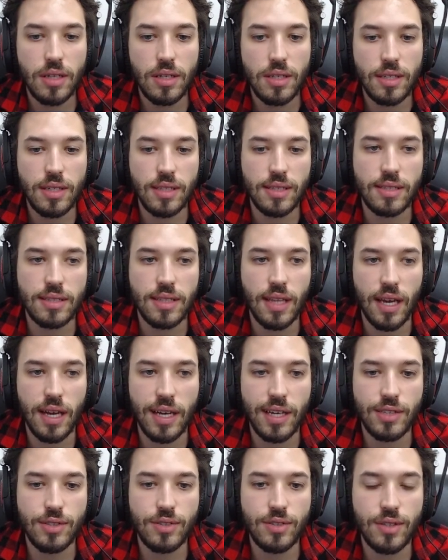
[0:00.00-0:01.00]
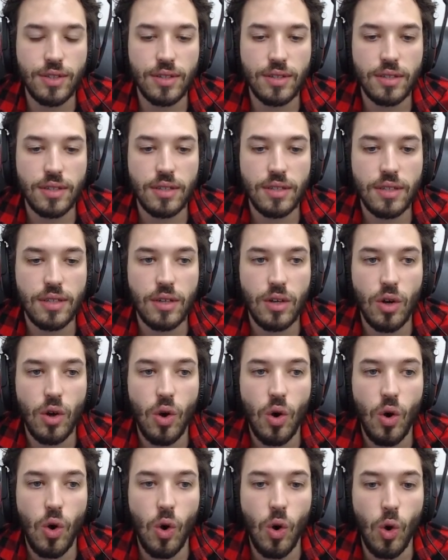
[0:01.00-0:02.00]
e estádios, ó.
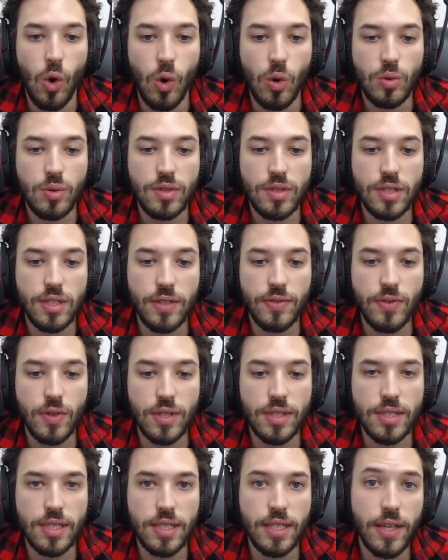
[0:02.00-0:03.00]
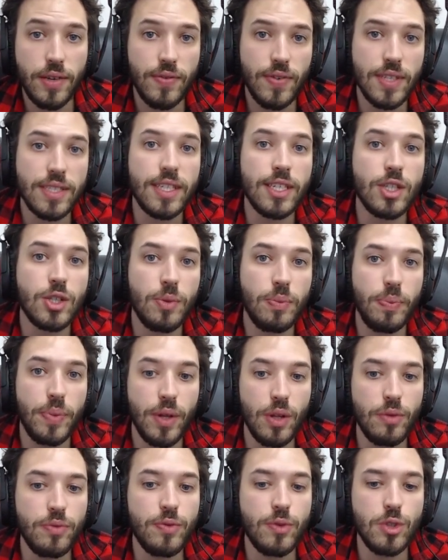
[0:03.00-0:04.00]
Ou se você tem que fazer isso
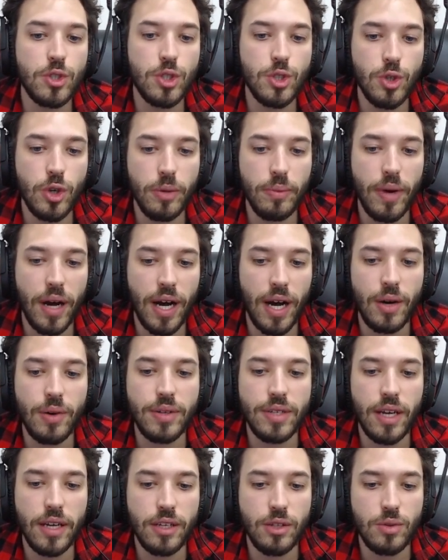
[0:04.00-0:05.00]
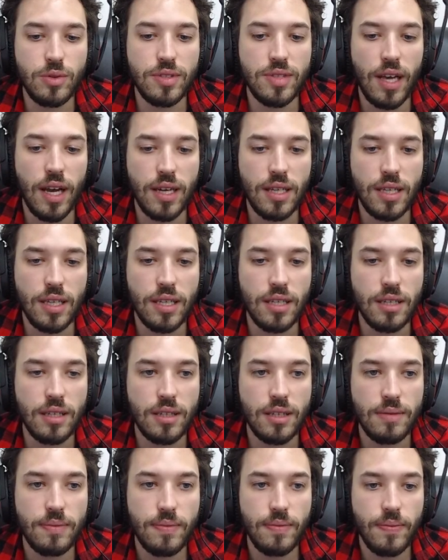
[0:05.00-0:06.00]
pelo fute normal e aí usar aqui.
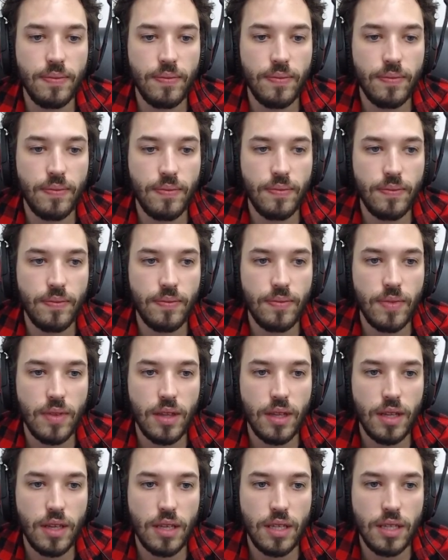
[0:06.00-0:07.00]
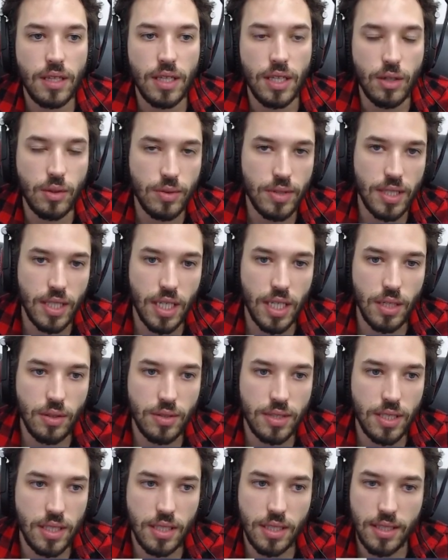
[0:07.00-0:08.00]
Não tenho
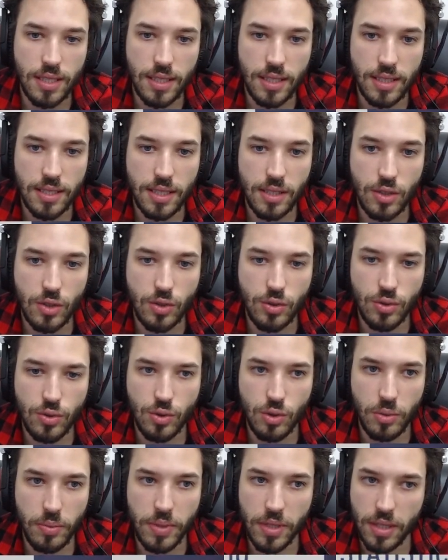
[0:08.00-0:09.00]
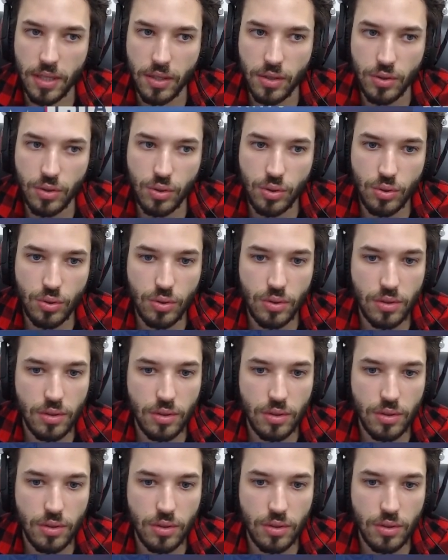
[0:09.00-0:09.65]
certeza sobre isso.